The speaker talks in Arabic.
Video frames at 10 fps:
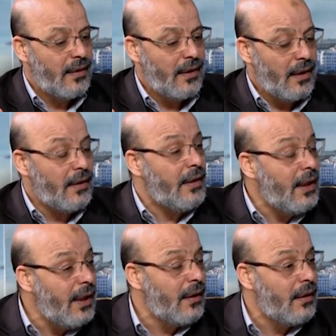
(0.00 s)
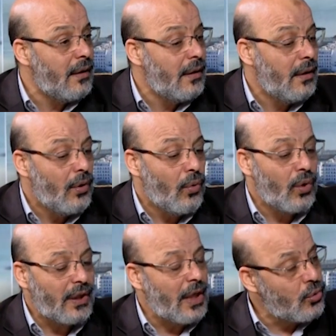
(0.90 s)
الدين
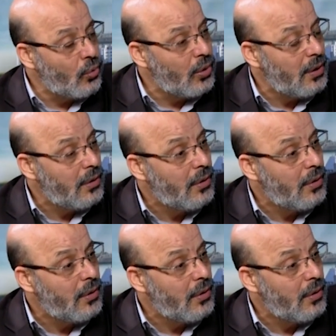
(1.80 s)
والرسول